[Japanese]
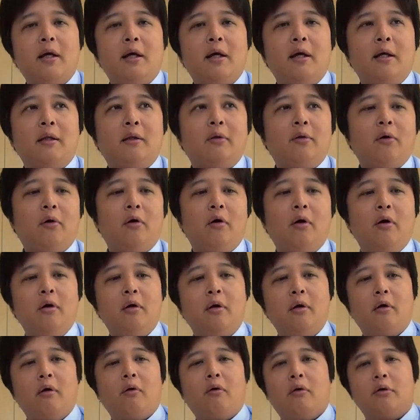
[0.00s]
えー、っと、
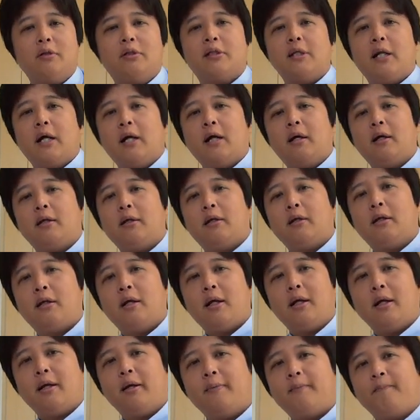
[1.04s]
こちら、
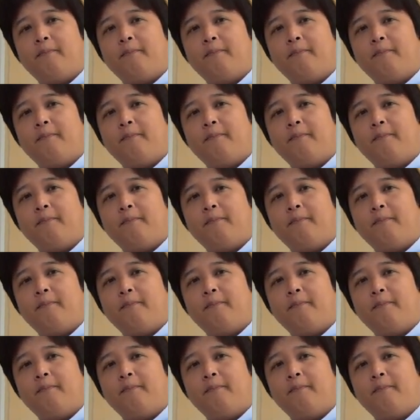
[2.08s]
はい。